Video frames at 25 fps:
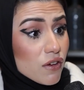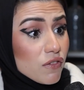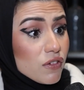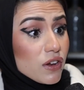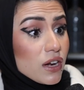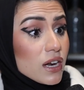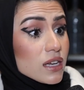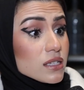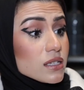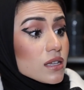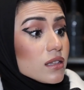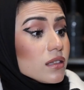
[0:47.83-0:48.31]

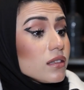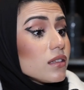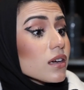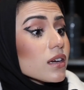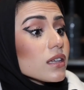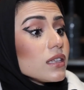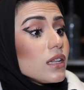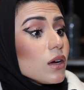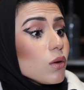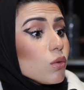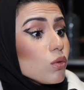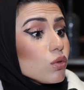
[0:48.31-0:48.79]
في ناس
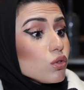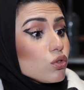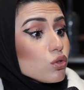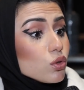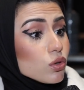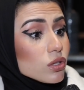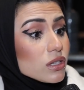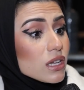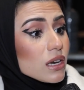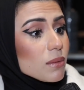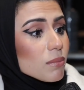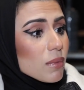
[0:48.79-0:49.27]
انتقدوا
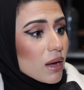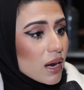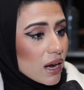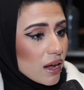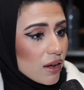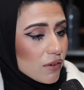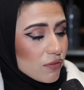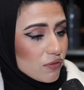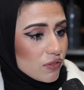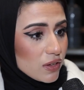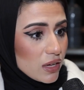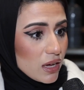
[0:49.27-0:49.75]
وجود
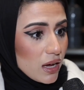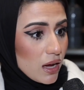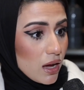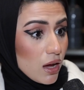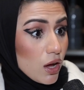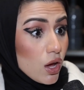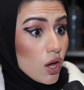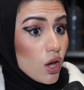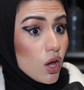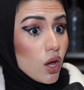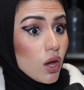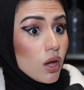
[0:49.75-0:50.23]
المراه فيها،